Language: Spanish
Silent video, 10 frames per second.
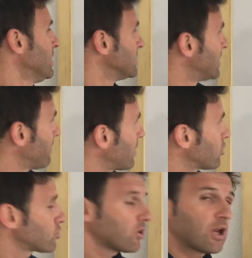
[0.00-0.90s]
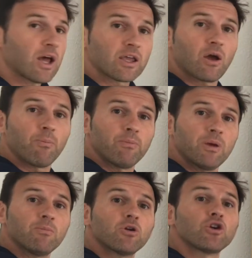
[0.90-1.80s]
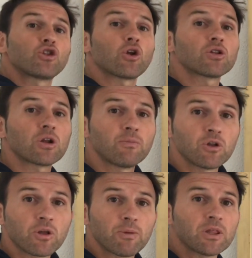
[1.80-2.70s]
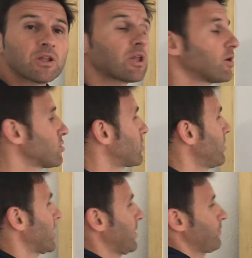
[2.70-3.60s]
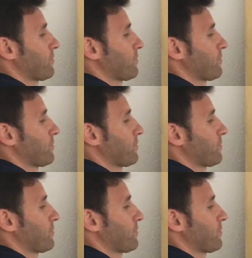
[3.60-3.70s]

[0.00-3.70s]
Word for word: Llevarnos toda la x a un miembro y todos los términos independientes al otro, venga.